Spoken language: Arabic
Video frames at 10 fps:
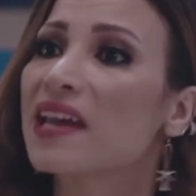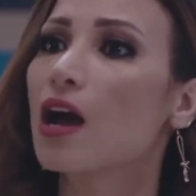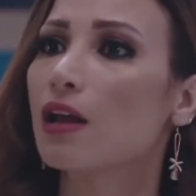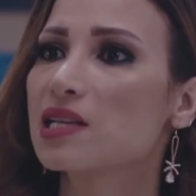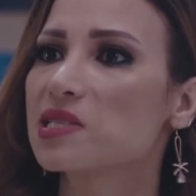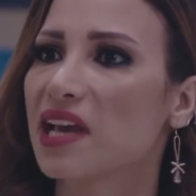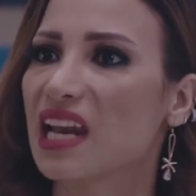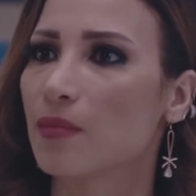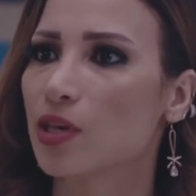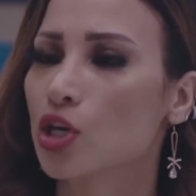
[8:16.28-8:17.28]
انا خلصت
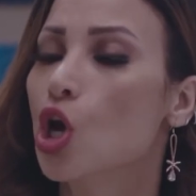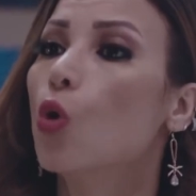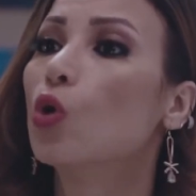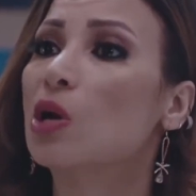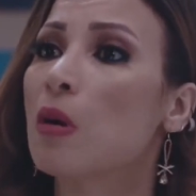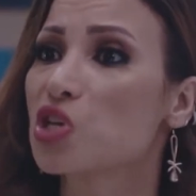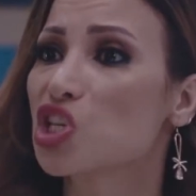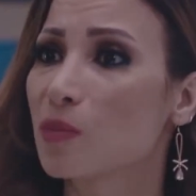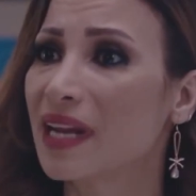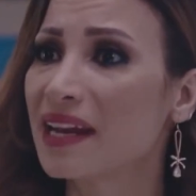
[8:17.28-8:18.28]
كلامي ولو ما
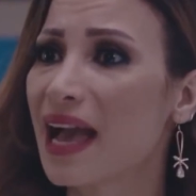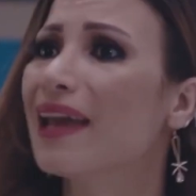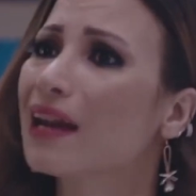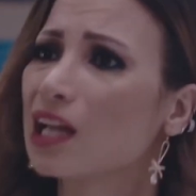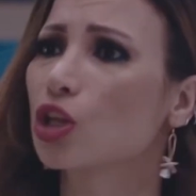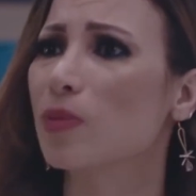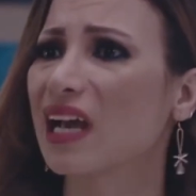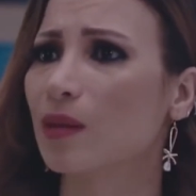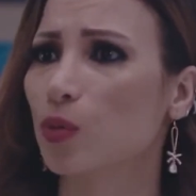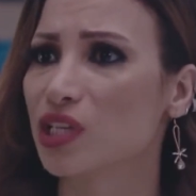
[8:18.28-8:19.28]
مشيتش من هنا حالا هطلب لك